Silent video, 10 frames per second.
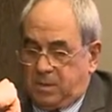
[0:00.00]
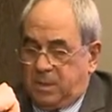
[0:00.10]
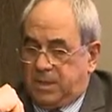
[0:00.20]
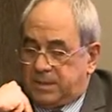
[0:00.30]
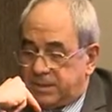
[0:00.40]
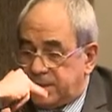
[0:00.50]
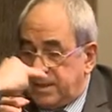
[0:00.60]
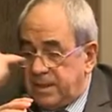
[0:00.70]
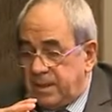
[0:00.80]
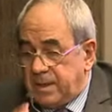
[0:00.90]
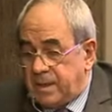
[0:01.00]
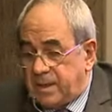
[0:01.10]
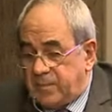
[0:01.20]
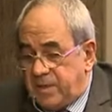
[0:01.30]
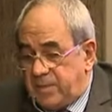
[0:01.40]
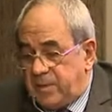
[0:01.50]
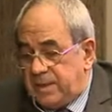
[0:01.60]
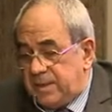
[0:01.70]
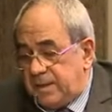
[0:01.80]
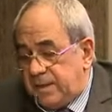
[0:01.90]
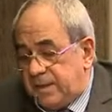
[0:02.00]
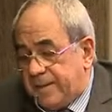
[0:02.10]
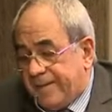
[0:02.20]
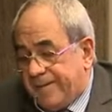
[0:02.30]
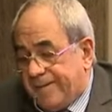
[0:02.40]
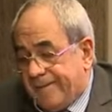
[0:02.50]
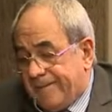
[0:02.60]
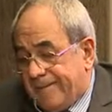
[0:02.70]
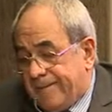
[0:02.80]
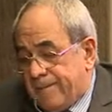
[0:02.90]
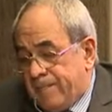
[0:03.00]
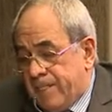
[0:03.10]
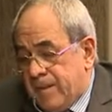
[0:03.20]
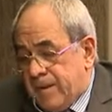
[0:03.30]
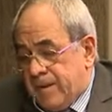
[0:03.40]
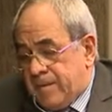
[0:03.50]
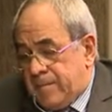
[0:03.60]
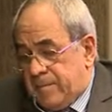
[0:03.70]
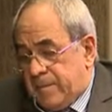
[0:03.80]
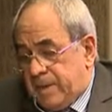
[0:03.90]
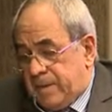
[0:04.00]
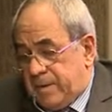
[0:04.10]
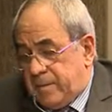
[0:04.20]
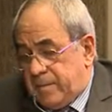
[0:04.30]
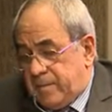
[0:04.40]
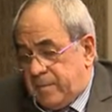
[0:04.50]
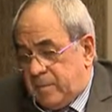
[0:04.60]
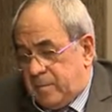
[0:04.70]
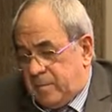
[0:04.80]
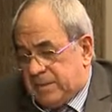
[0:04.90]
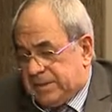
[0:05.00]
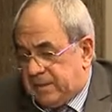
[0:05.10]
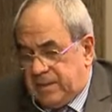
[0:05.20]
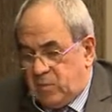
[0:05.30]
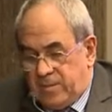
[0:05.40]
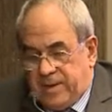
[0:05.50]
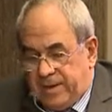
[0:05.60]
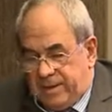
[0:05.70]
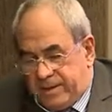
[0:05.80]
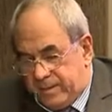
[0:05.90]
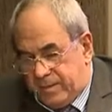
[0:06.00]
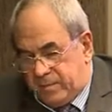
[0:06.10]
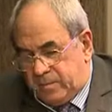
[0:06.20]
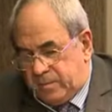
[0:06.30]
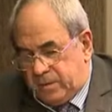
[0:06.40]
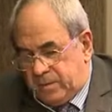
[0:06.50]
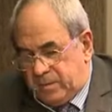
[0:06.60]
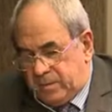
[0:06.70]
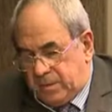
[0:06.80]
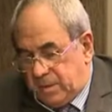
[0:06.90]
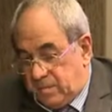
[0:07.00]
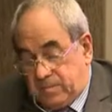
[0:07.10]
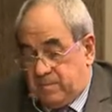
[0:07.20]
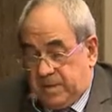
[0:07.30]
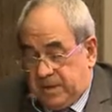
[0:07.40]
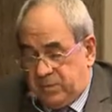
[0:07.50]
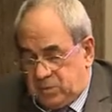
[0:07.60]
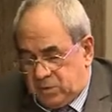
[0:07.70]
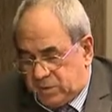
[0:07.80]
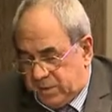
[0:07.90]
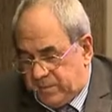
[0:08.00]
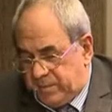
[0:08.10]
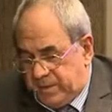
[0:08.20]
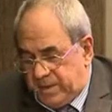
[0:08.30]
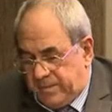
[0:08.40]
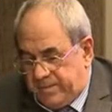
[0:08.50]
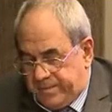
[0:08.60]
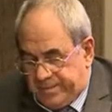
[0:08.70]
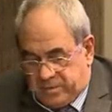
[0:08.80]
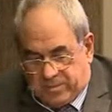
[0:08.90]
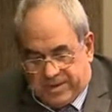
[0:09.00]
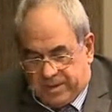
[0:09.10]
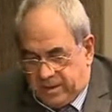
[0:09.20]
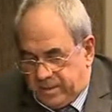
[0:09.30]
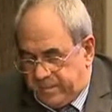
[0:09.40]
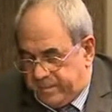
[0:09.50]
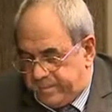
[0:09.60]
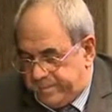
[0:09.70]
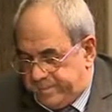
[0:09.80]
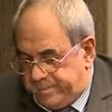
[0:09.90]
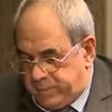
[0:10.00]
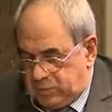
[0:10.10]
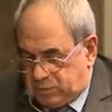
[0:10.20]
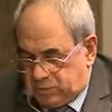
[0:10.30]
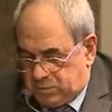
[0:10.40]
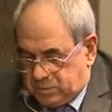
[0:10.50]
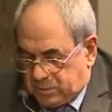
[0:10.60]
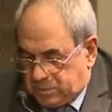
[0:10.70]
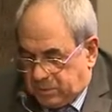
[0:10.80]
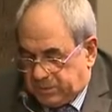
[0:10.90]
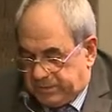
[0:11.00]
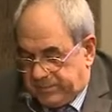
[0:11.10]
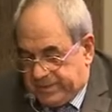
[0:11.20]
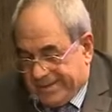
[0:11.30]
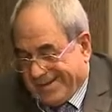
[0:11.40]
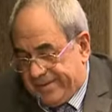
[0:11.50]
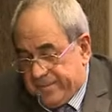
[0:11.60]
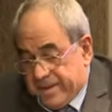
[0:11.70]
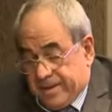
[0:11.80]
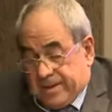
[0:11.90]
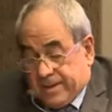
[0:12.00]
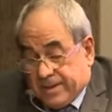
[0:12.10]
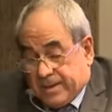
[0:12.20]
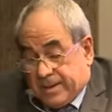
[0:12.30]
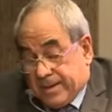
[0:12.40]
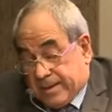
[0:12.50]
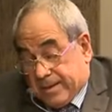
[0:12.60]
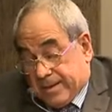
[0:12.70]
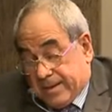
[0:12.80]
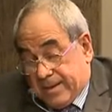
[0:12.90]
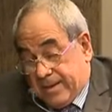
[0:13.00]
Gracias rápidamente. Eh, me, sentí muy mal eh, eh, en la maravillosa vida romana post-dolcevítica, pero